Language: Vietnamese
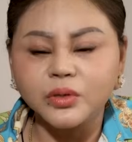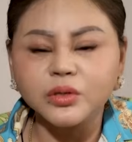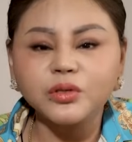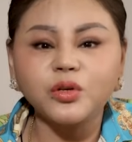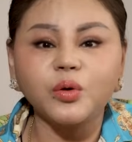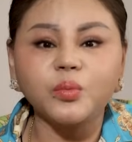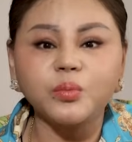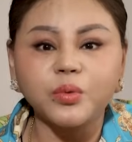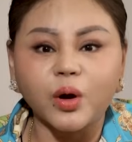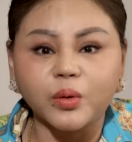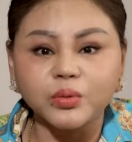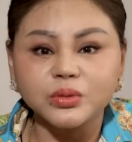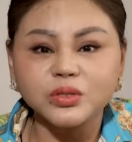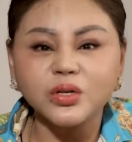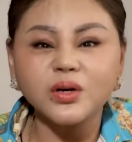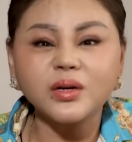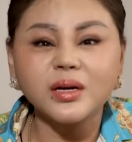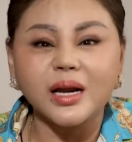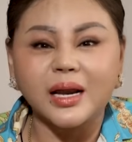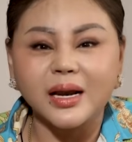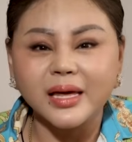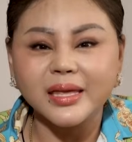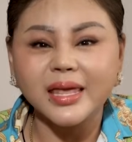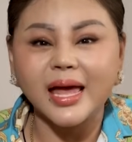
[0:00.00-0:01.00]
nói chung đột xuất
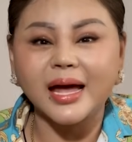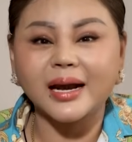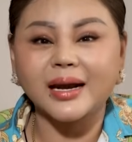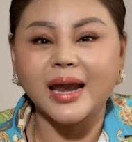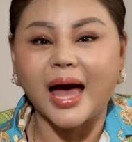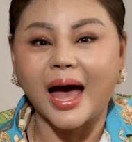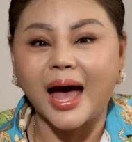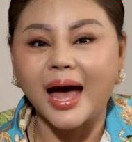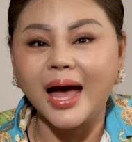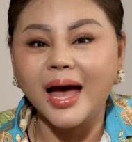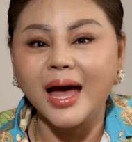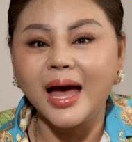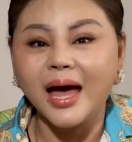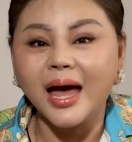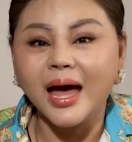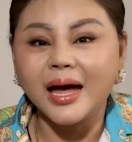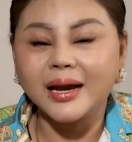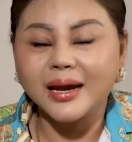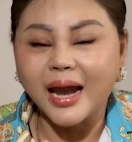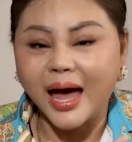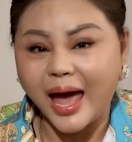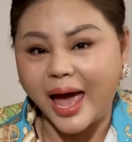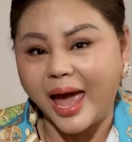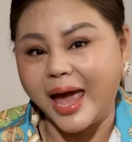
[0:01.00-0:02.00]
là lê giang đã
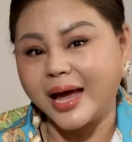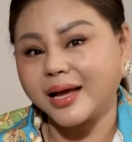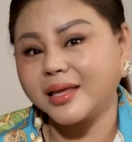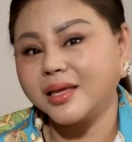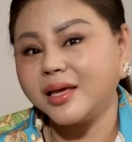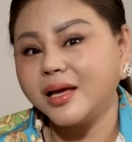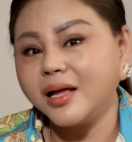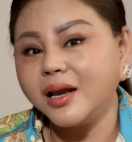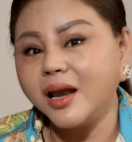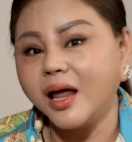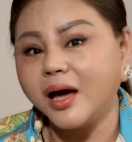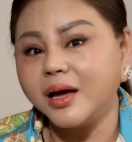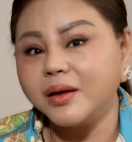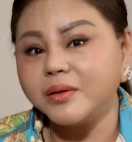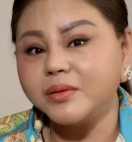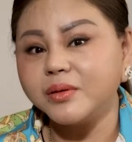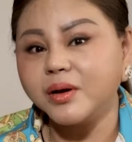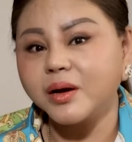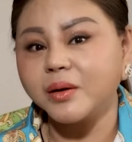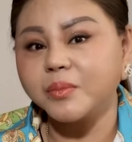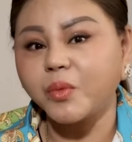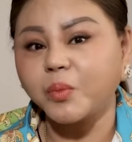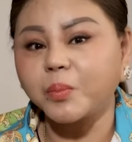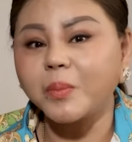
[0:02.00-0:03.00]
đã hẹn với lại
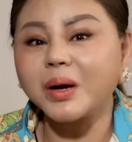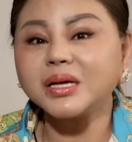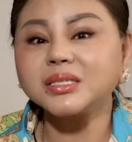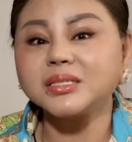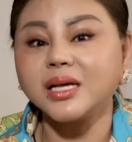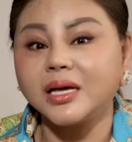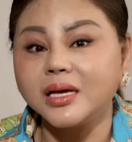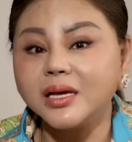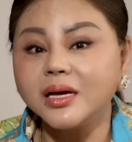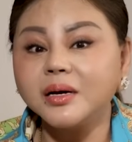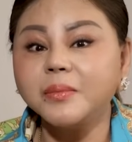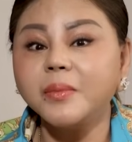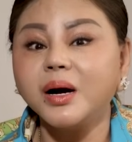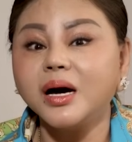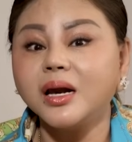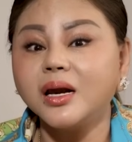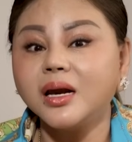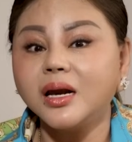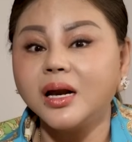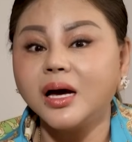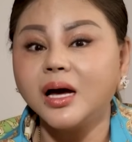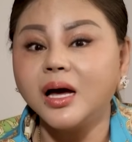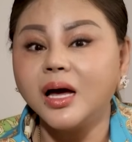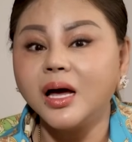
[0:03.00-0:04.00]
ờ, một bác sĩ ở bên